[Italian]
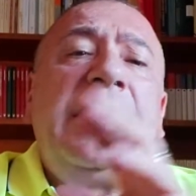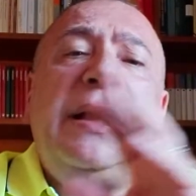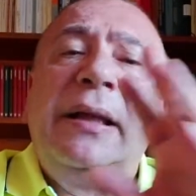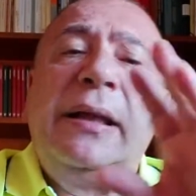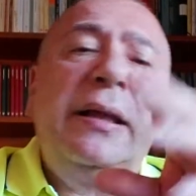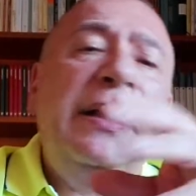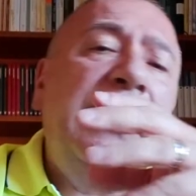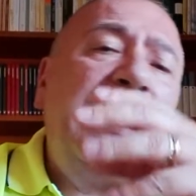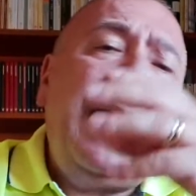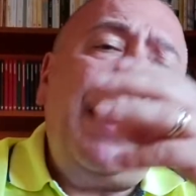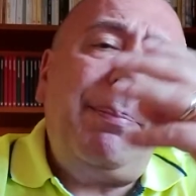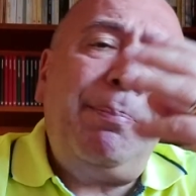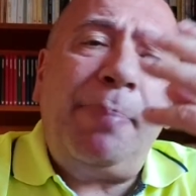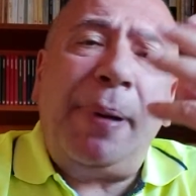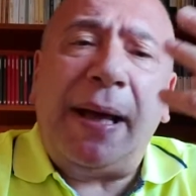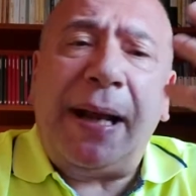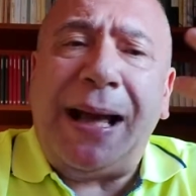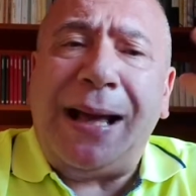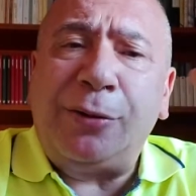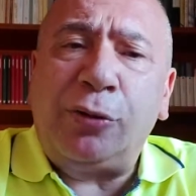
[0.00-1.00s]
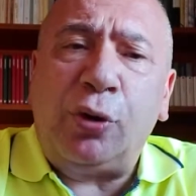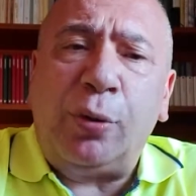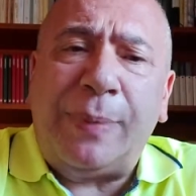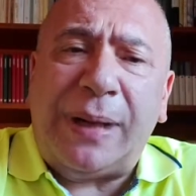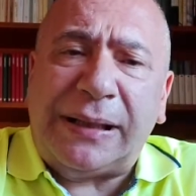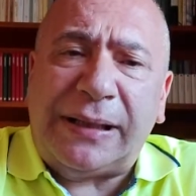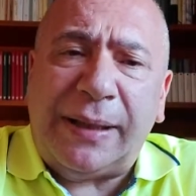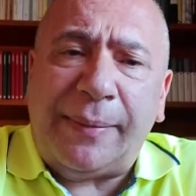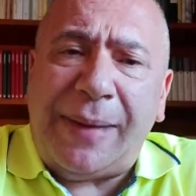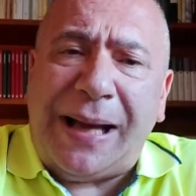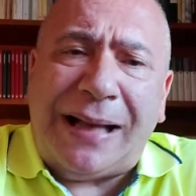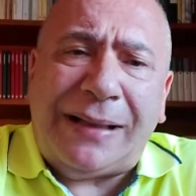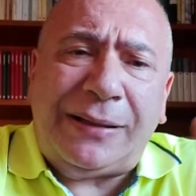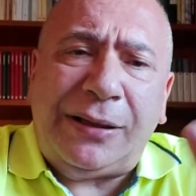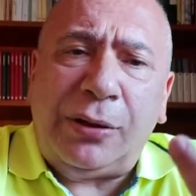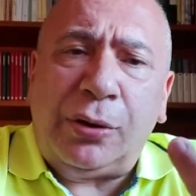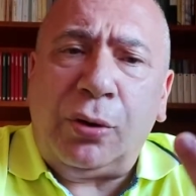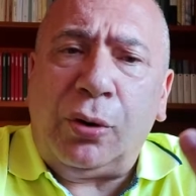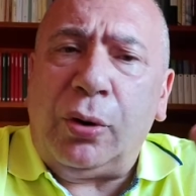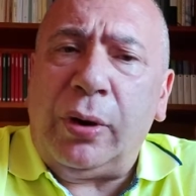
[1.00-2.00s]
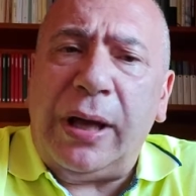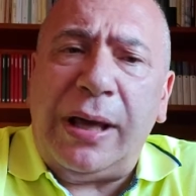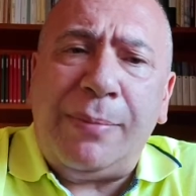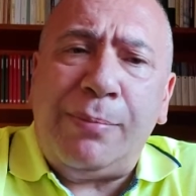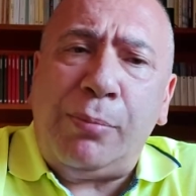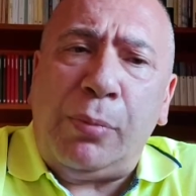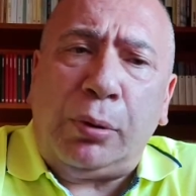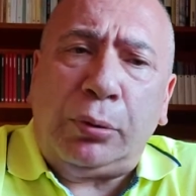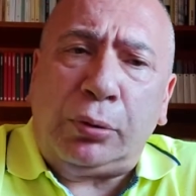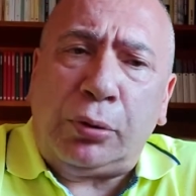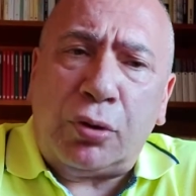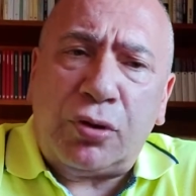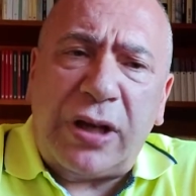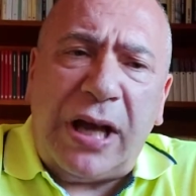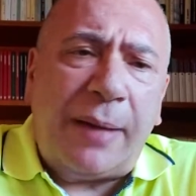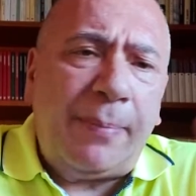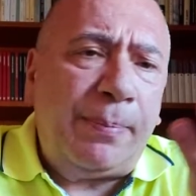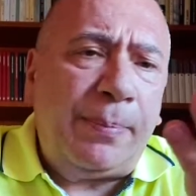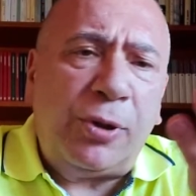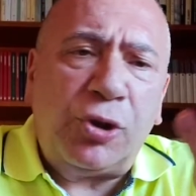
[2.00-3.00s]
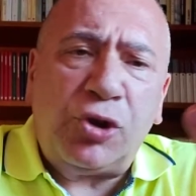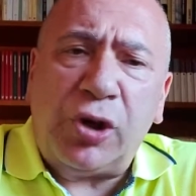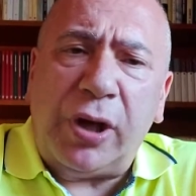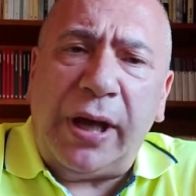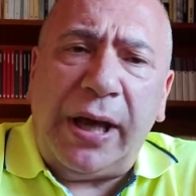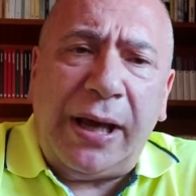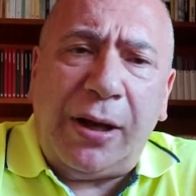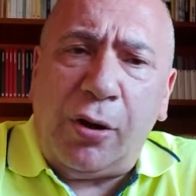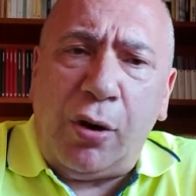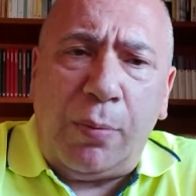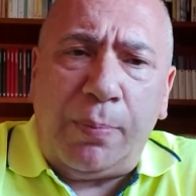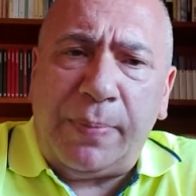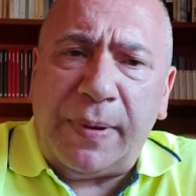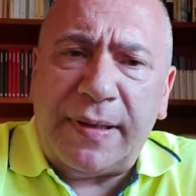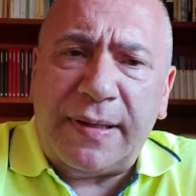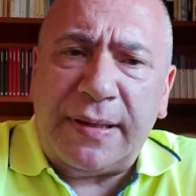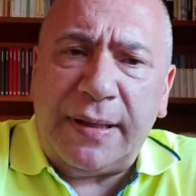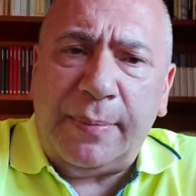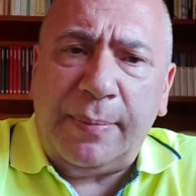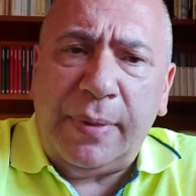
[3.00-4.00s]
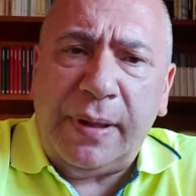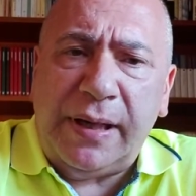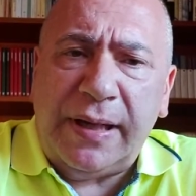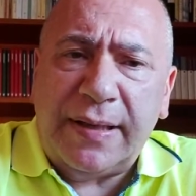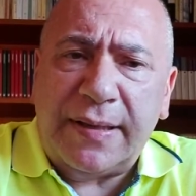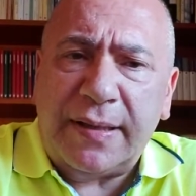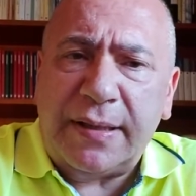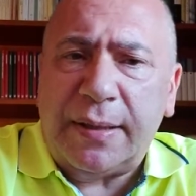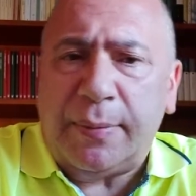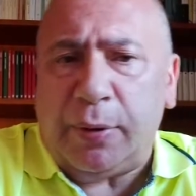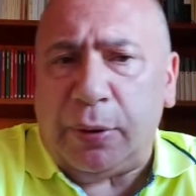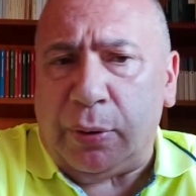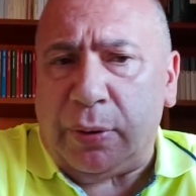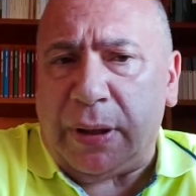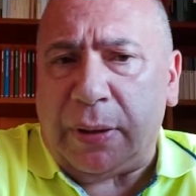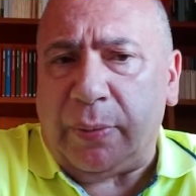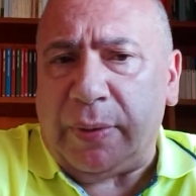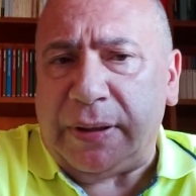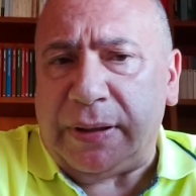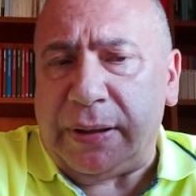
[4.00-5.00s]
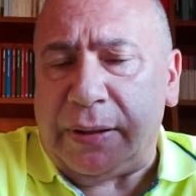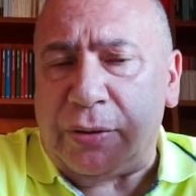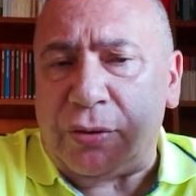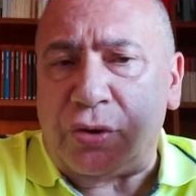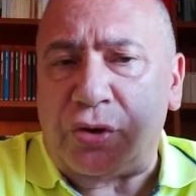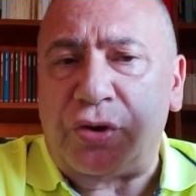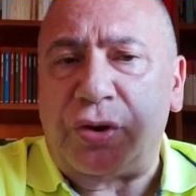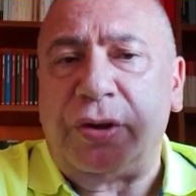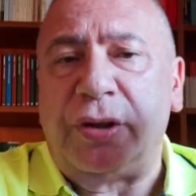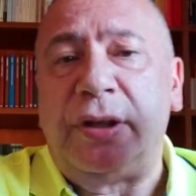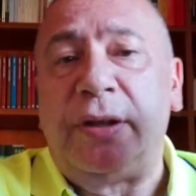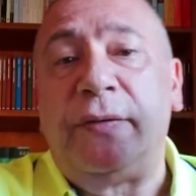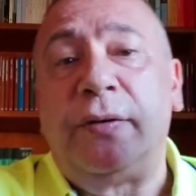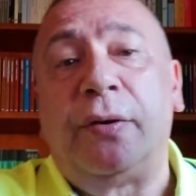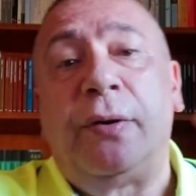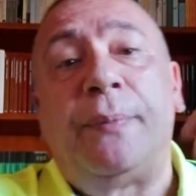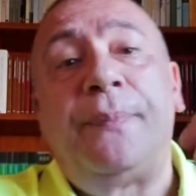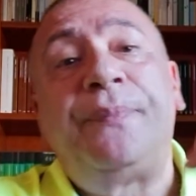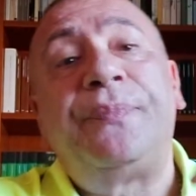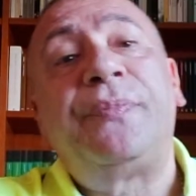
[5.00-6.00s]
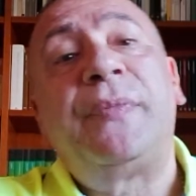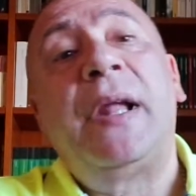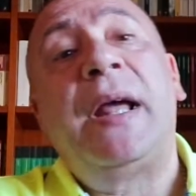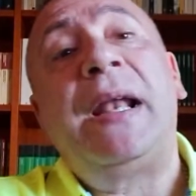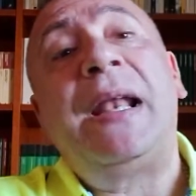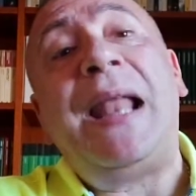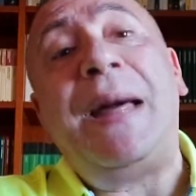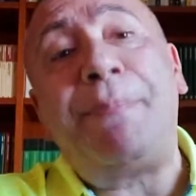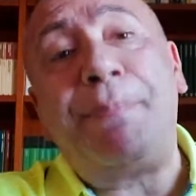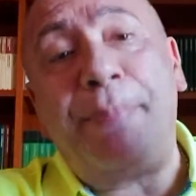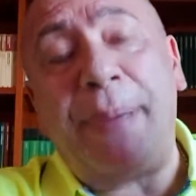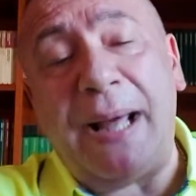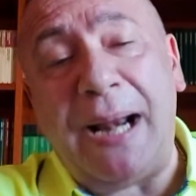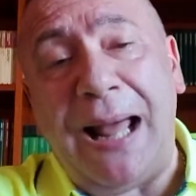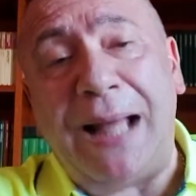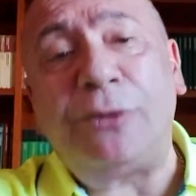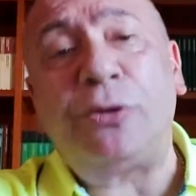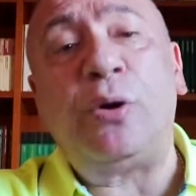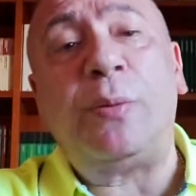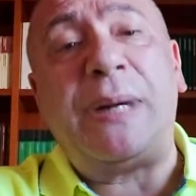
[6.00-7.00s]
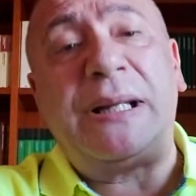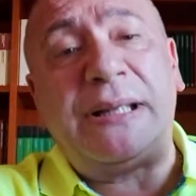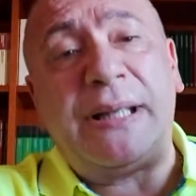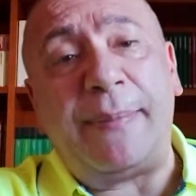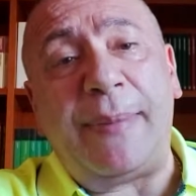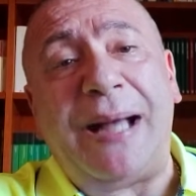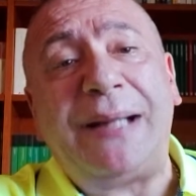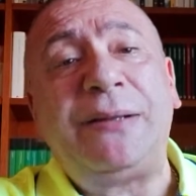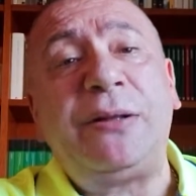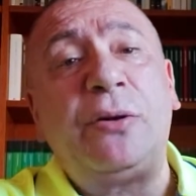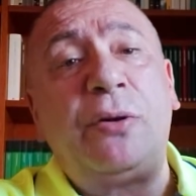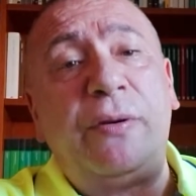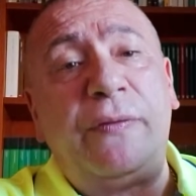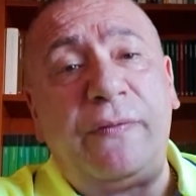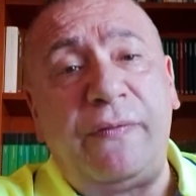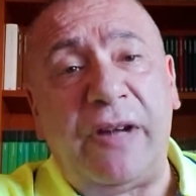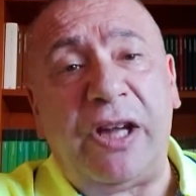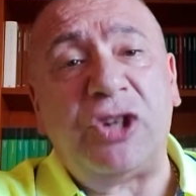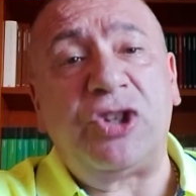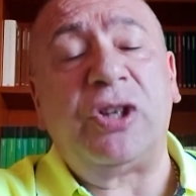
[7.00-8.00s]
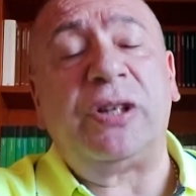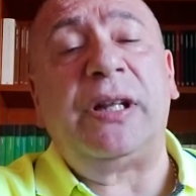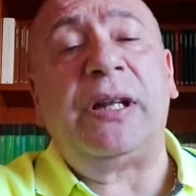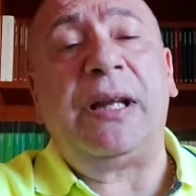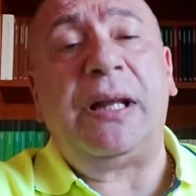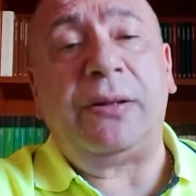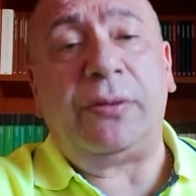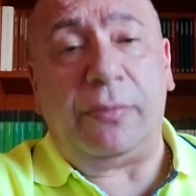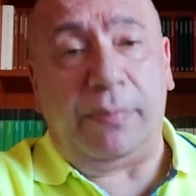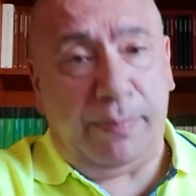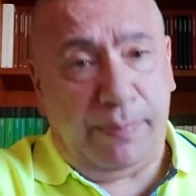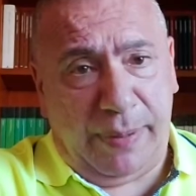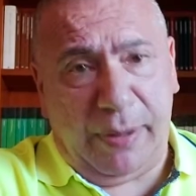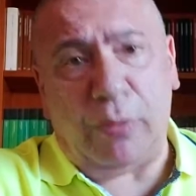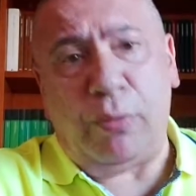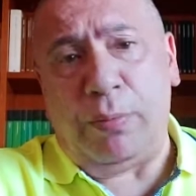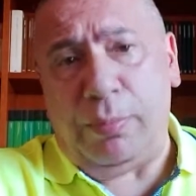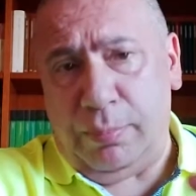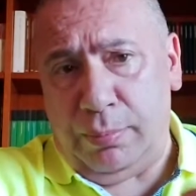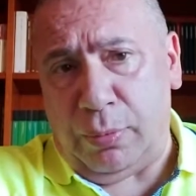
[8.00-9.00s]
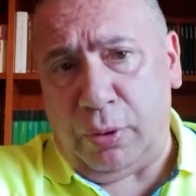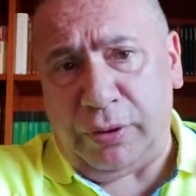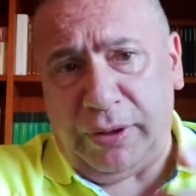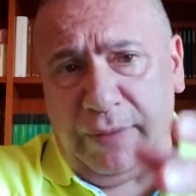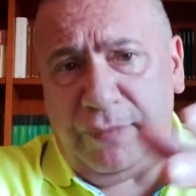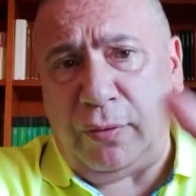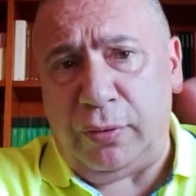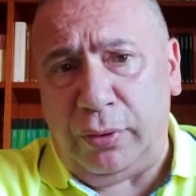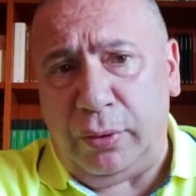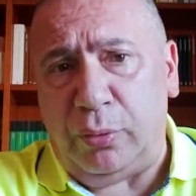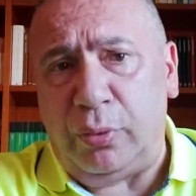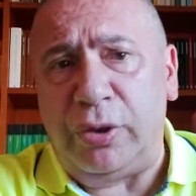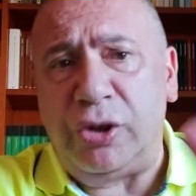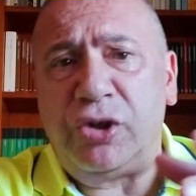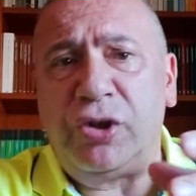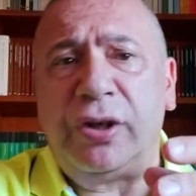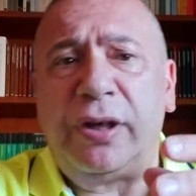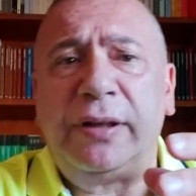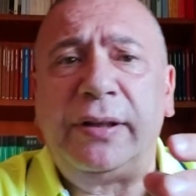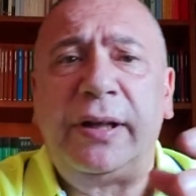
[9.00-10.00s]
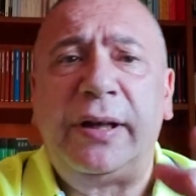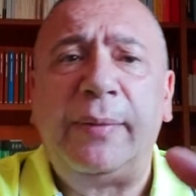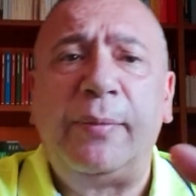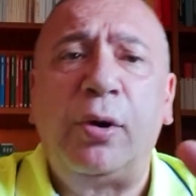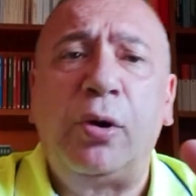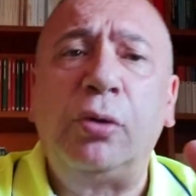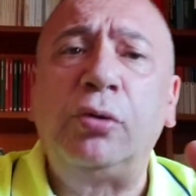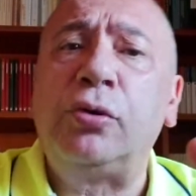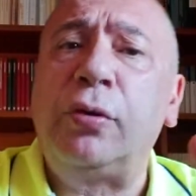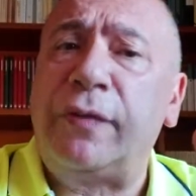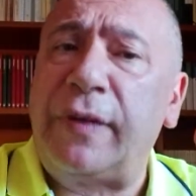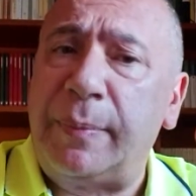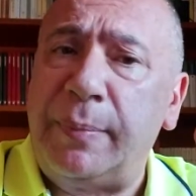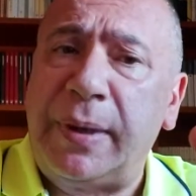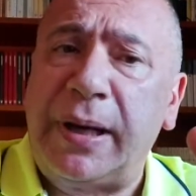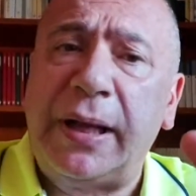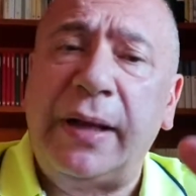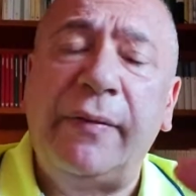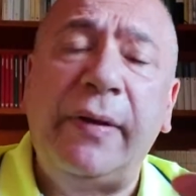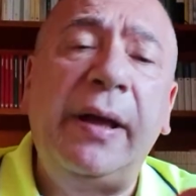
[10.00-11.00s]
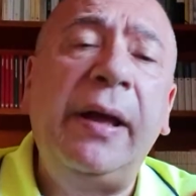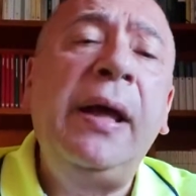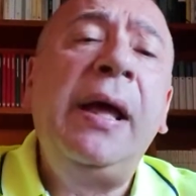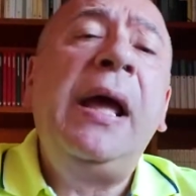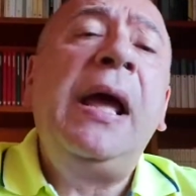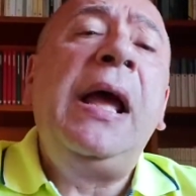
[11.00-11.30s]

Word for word: eh, l'apparato matematico è molto semplice e comprensibilissimo in una quinta liceo scientifico L'apparato matematico invece, della, per un motivo di cui ci renderemo conto fra breve,